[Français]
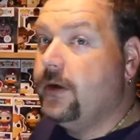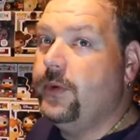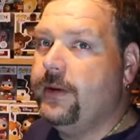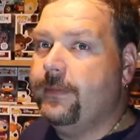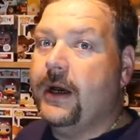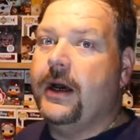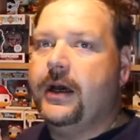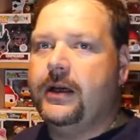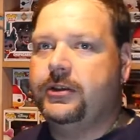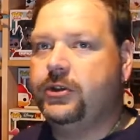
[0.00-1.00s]
Oui,
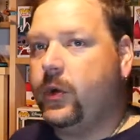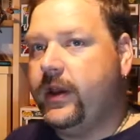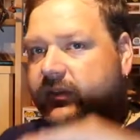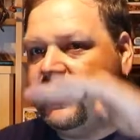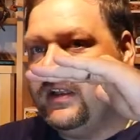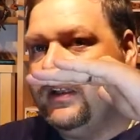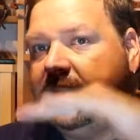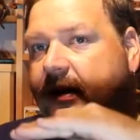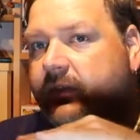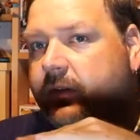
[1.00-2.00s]
bah, je croyais que c'était des
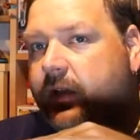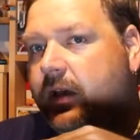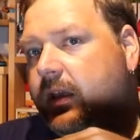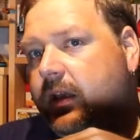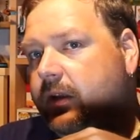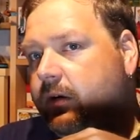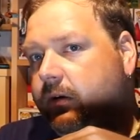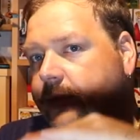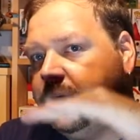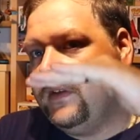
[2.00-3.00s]
tailles standards, et non,
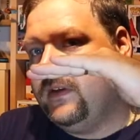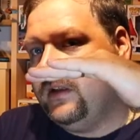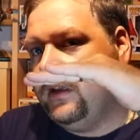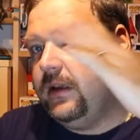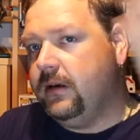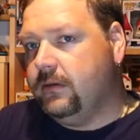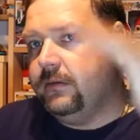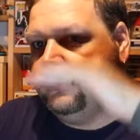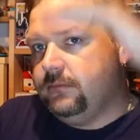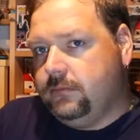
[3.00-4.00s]
en fait, c'est des, euh,